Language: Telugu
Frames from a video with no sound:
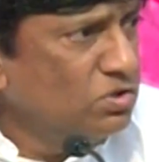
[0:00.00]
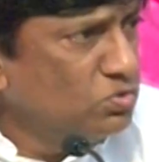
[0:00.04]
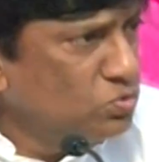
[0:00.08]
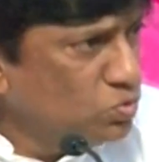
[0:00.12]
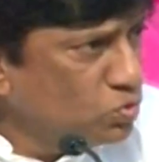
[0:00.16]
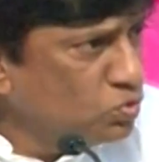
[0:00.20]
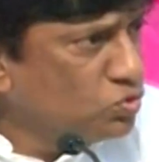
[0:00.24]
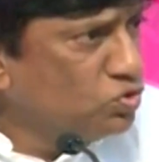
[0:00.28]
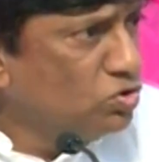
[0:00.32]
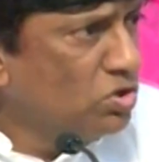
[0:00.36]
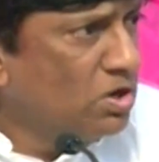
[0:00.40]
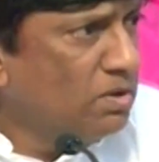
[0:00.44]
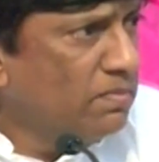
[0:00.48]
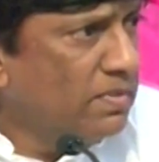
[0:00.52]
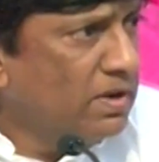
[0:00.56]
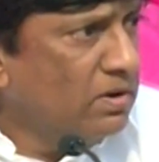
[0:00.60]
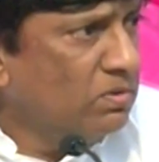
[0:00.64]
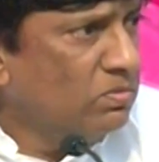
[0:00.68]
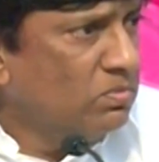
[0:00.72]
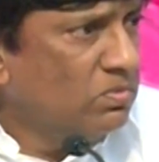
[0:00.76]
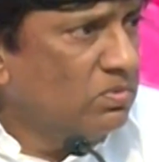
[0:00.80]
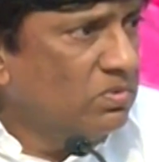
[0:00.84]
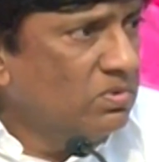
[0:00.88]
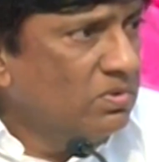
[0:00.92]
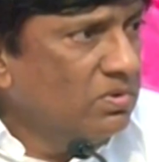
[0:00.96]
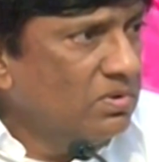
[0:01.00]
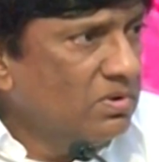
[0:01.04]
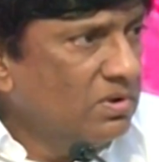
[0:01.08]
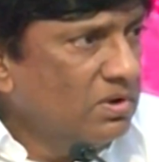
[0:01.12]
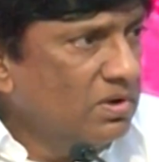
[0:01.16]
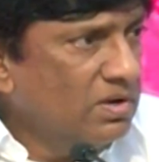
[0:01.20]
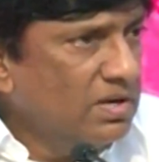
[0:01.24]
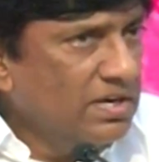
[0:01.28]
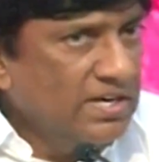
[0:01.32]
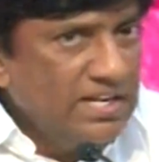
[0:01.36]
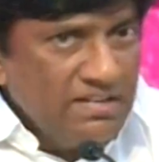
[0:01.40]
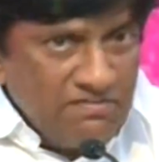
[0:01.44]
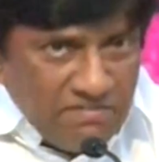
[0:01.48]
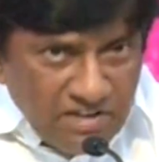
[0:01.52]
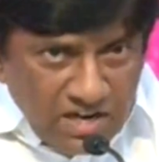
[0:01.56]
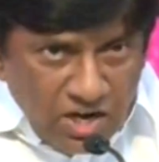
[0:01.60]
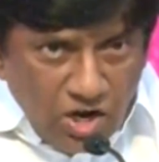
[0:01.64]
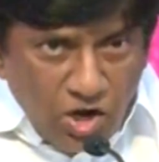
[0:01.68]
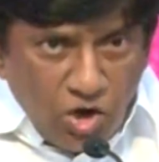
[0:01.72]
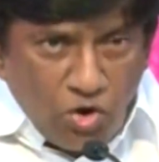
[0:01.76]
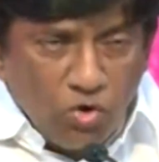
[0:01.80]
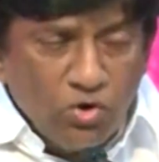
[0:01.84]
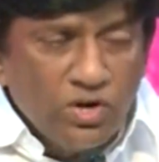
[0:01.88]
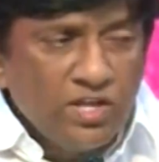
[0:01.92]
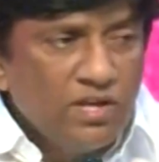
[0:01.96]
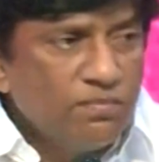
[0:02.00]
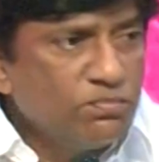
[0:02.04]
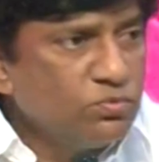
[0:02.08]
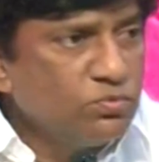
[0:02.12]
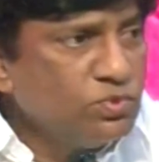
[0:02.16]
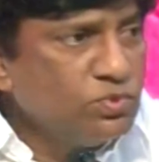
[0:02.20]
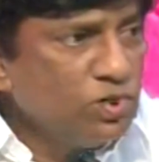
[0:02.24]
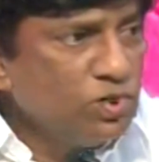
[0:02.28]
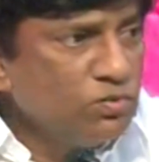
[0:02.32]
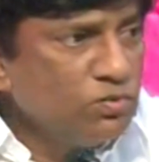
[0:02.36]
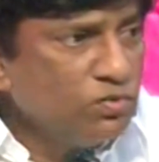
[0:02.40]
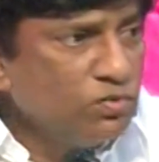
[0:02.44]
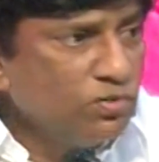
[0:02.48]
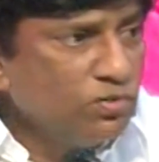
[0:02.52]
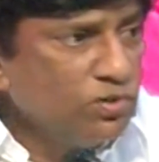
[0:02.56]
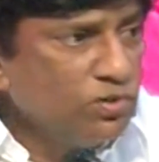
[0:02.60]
చూస్తున్నాం మనం టీవీలలో కూడా చెప్తున్నారు